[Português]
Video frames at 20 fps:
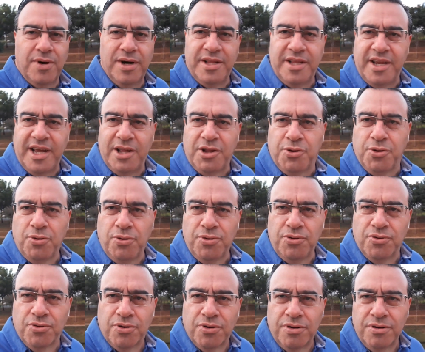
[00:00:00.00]
André
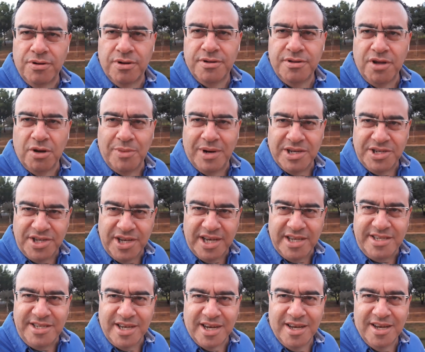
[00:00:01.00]
Todo tem uma
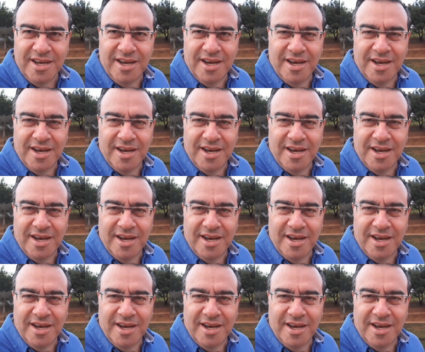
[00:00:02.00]
agência.